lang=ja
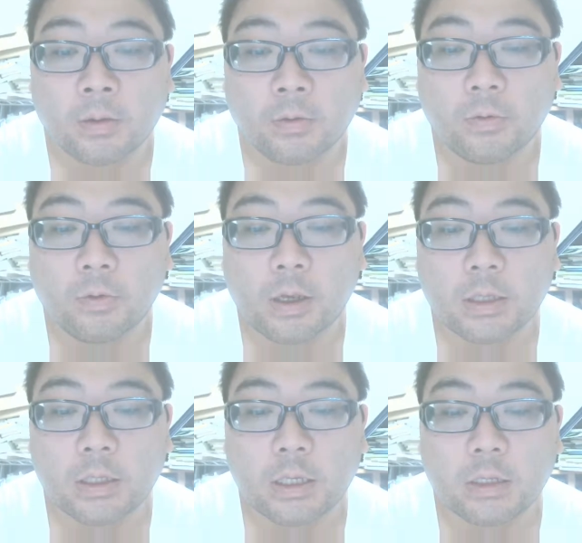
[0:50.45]
大
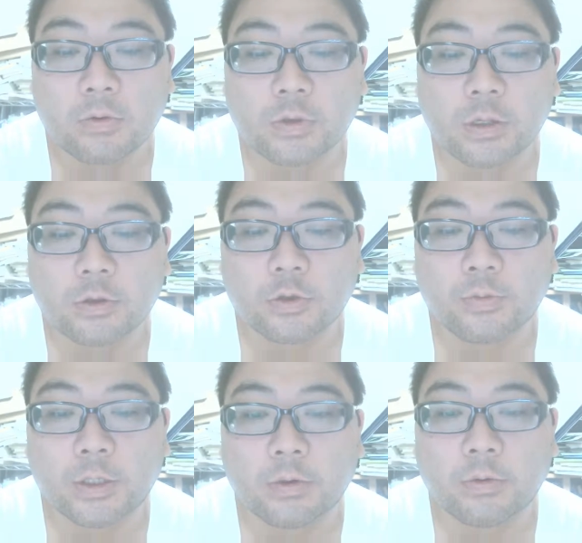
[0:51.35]
垣に到着する
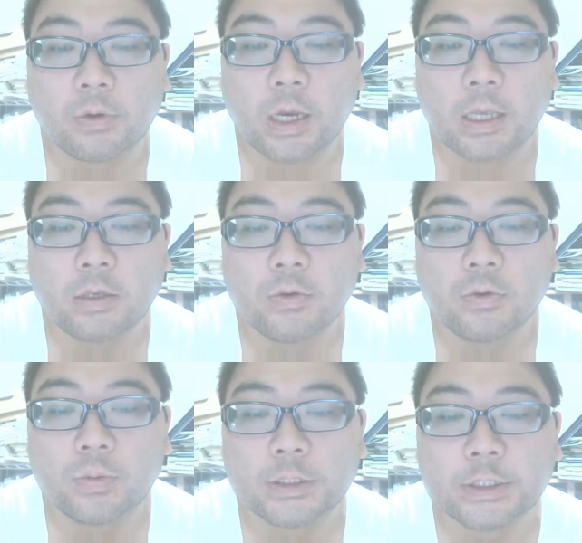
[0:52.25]
までを俳句を
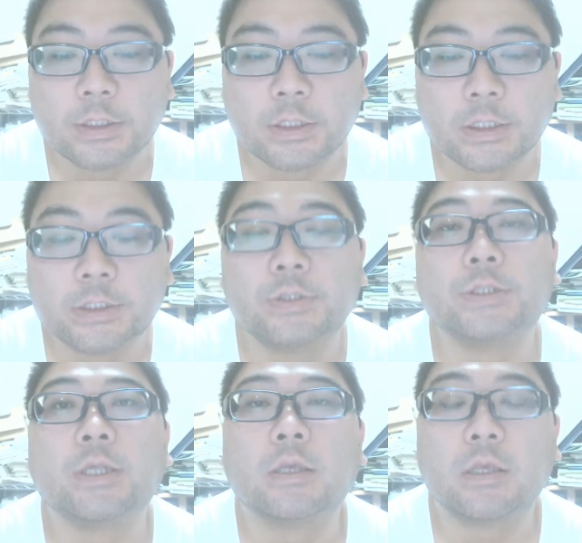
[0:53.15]
交えて記
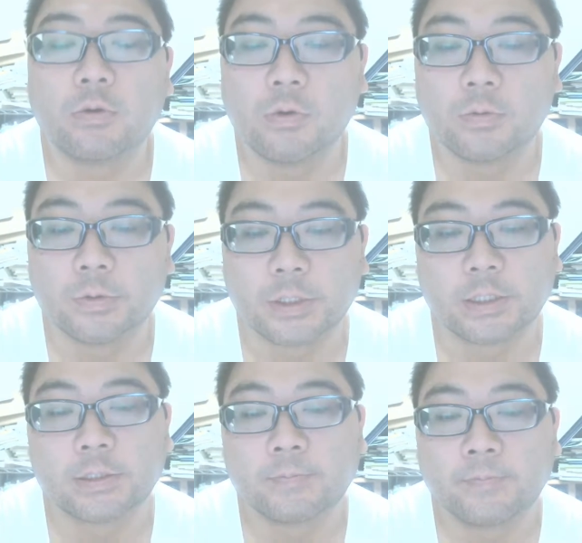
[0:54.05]
した紀行文で
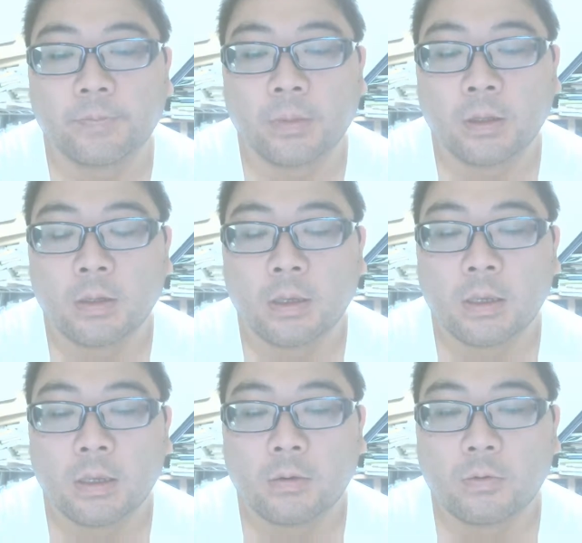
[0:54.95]
す
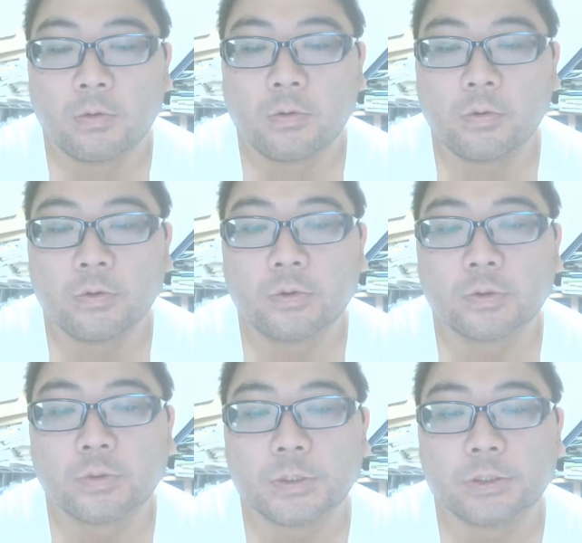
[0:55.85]
この奥の
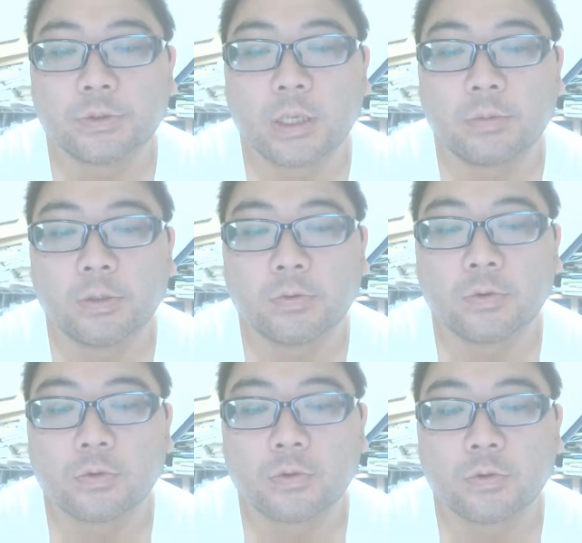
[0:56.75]
細道の旅の
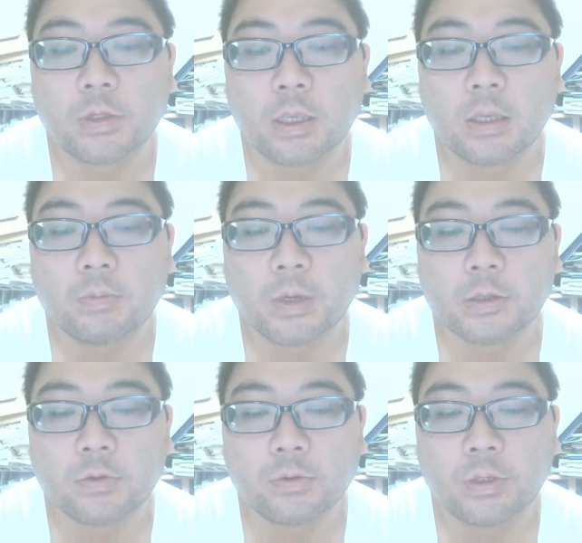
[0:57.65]
途中で場
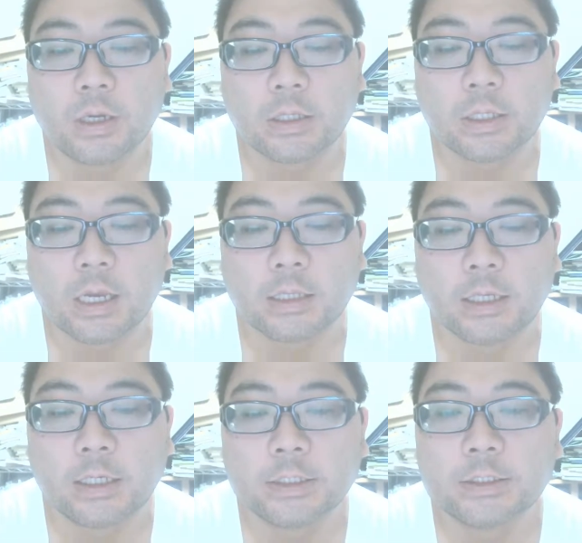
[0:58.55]
所の中に
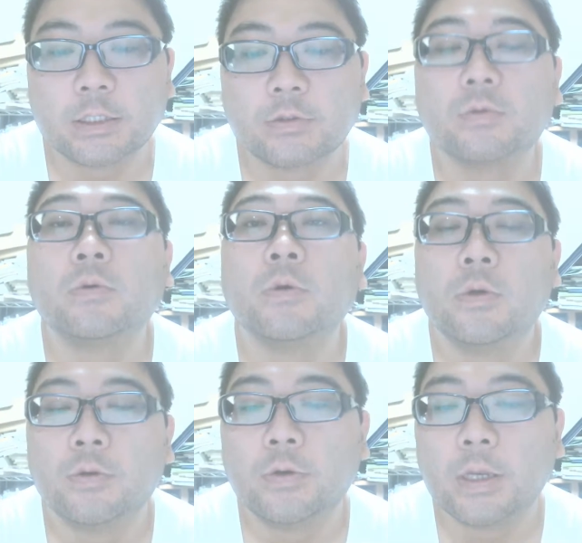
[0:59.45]
新しさと
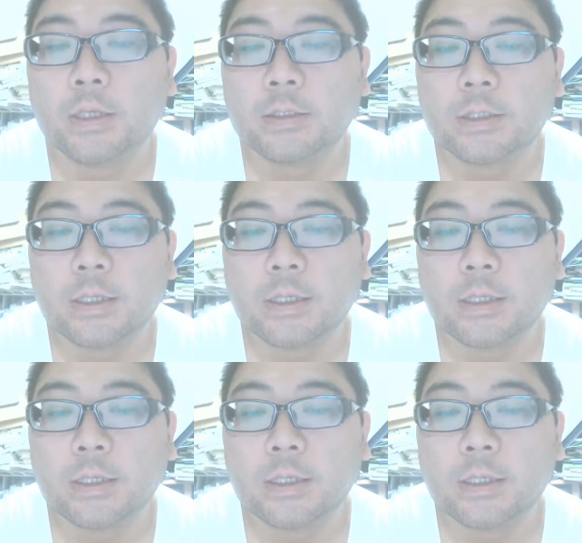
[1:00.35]
普遍性